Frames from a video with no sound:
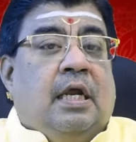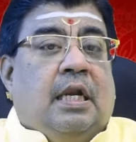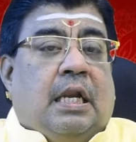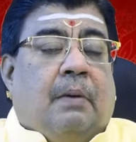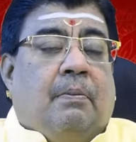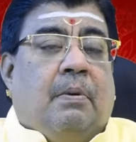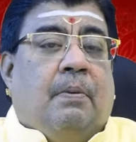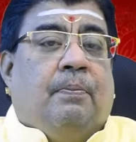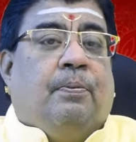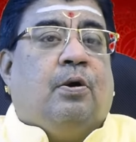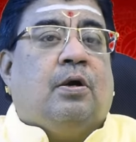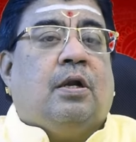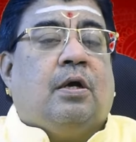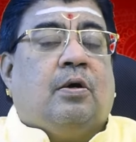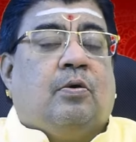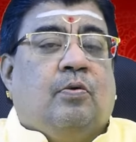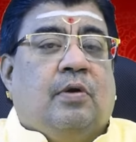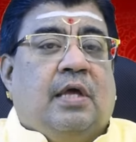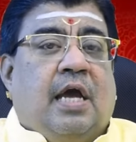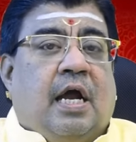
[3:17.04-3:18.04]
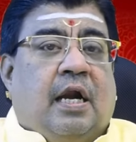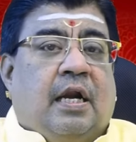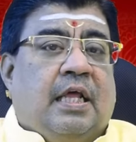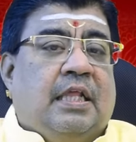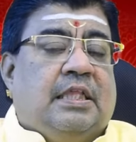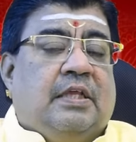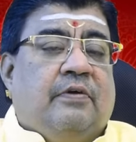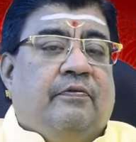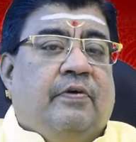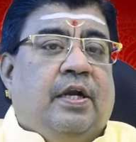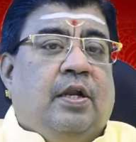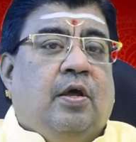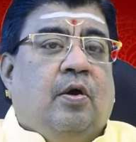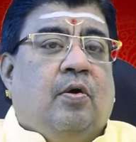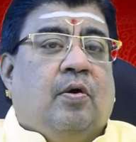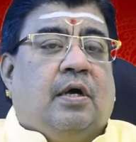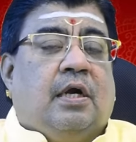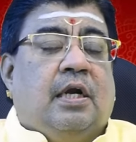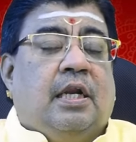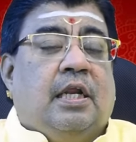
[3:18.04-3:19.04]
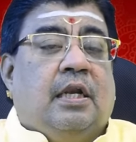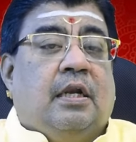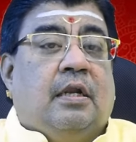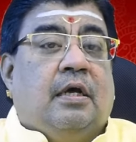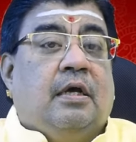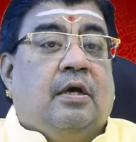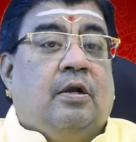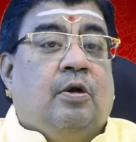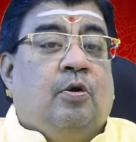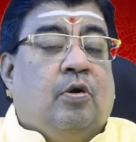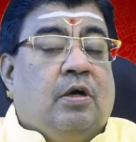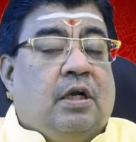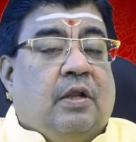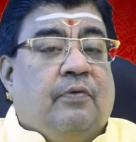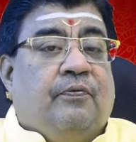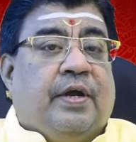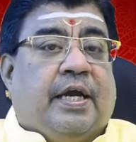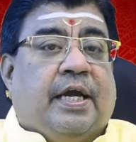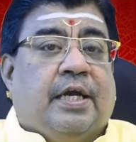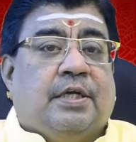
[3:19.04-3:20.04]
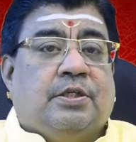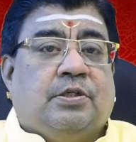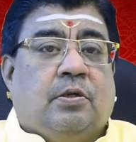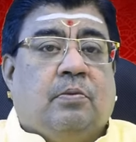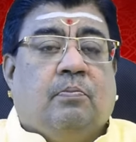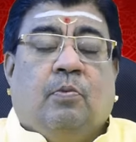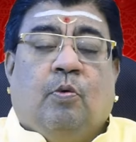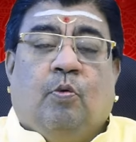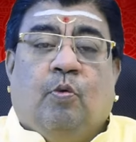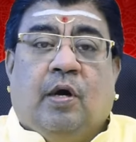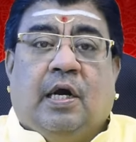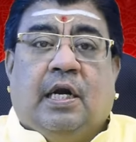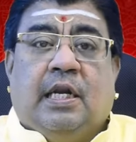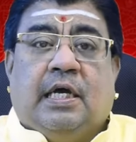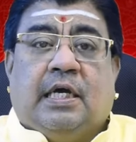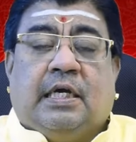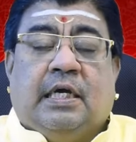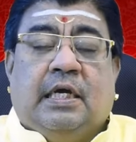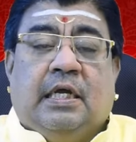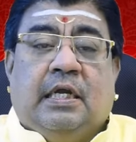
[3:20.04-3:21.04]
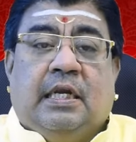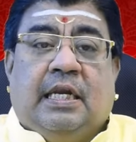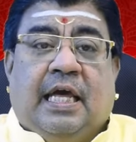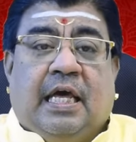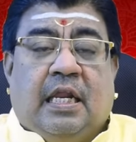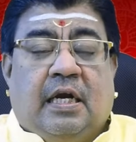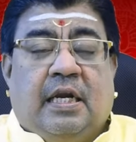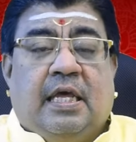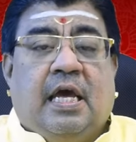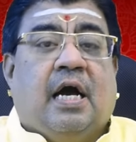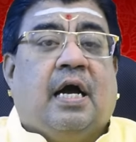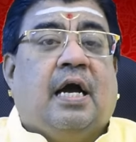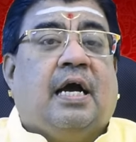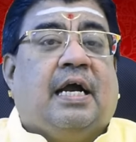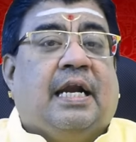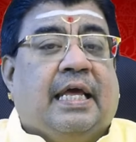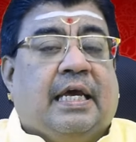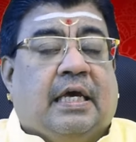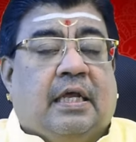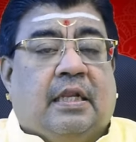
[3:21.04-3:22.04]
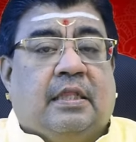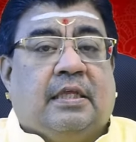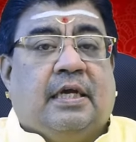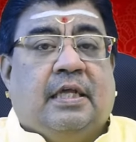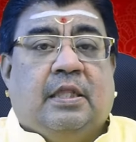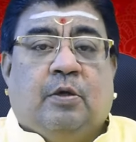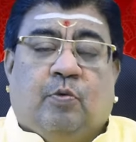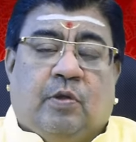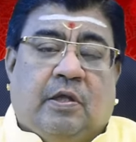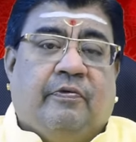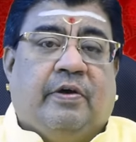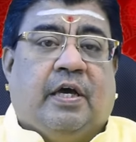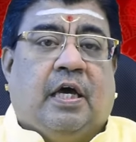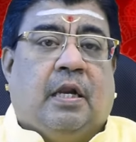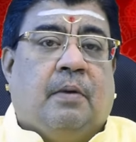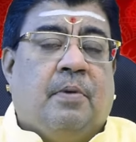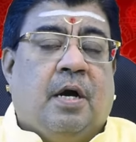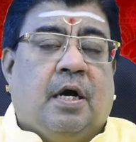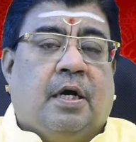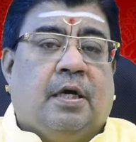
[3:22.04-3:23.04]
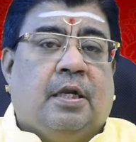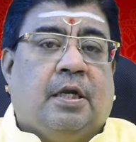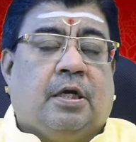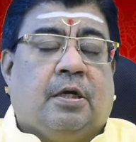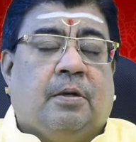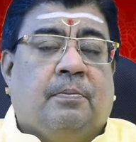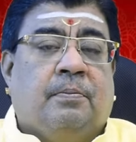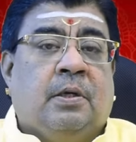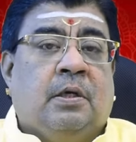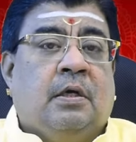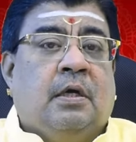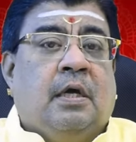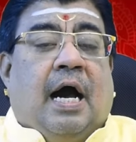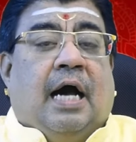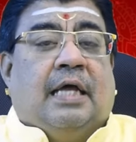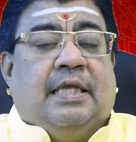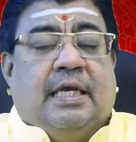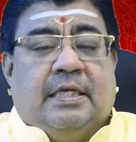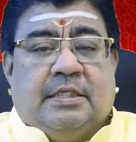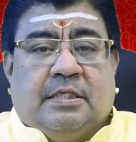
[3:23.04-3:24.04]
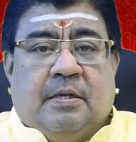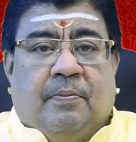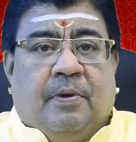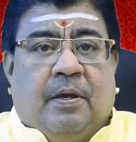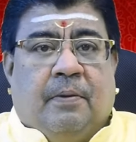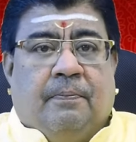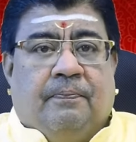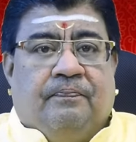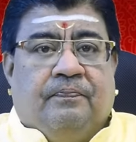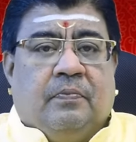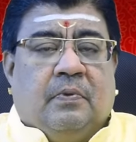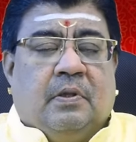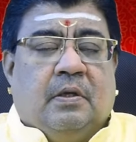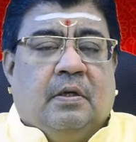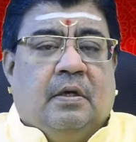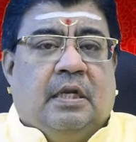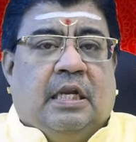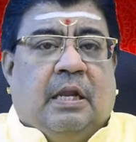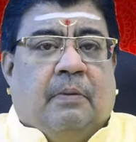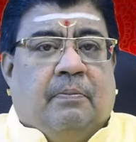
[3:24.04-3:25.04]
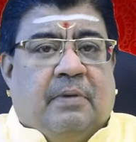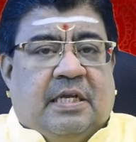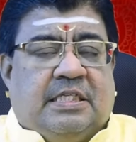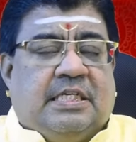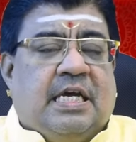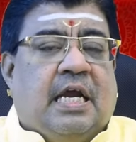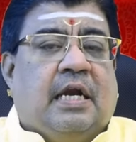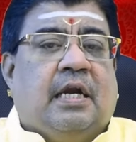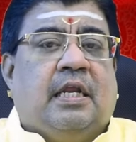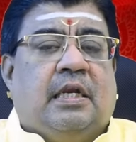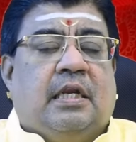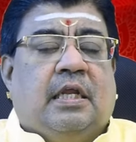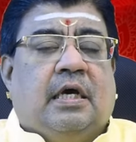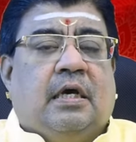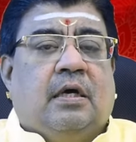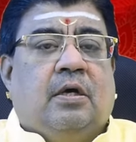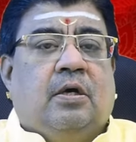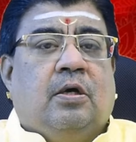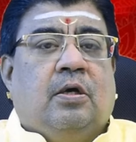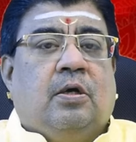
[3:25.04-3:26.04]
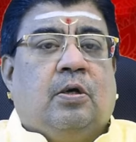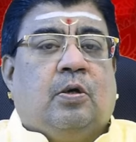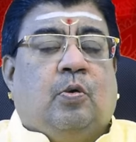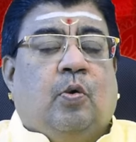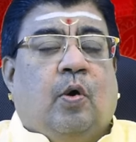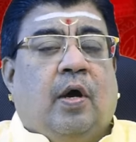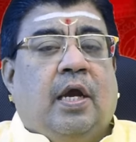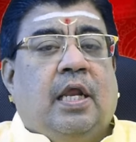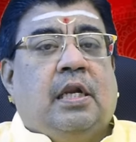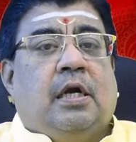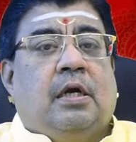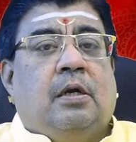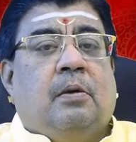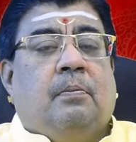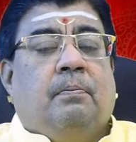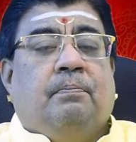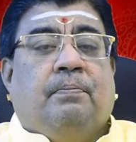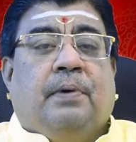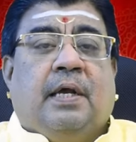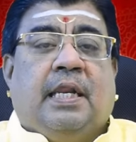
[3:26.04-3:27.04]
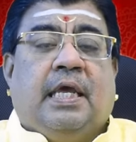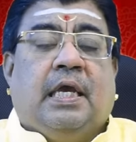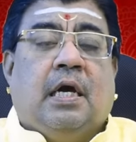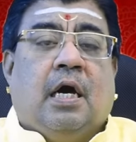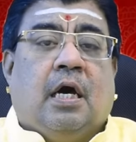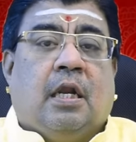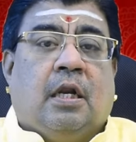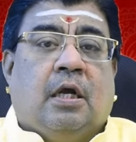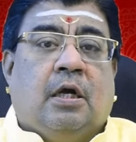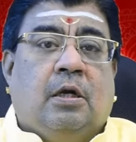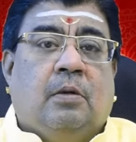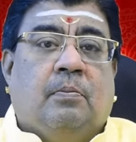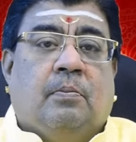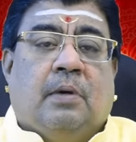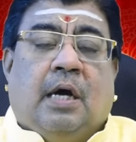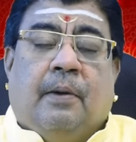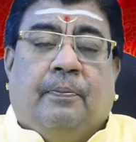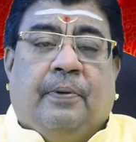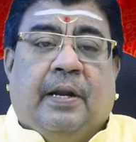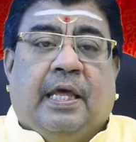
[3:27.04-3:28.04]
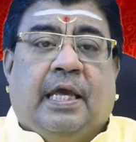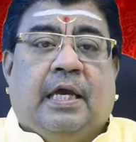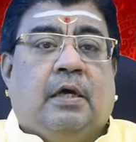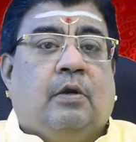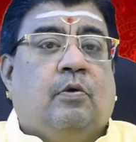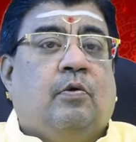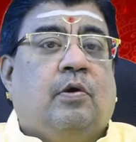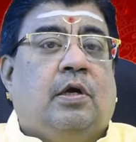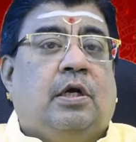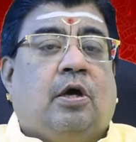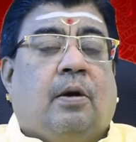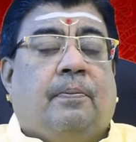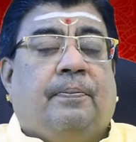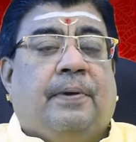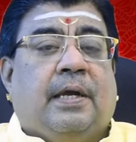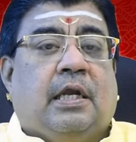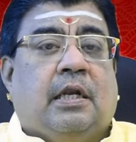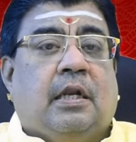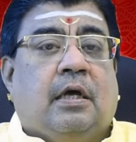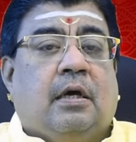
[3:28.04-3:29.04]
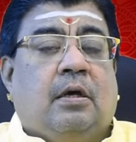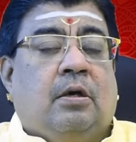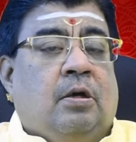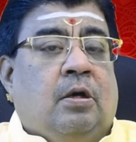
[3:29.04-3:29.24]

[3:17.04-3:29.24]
நாம் போடக்கூடிய அனைத்து வீடியோக்களின் நோட்டிஃபிகேஷனும் உங்களுக்கு நேரடியாக கிடைக்கிறதுக்கு இது உதவிகரமாக இருக்கும் அதே சமயம் நம்ம சேனலில் கோயில்களும் பரிகாரங்களும் அப்படிங்கிற ஒரு டாப்பிக்கில்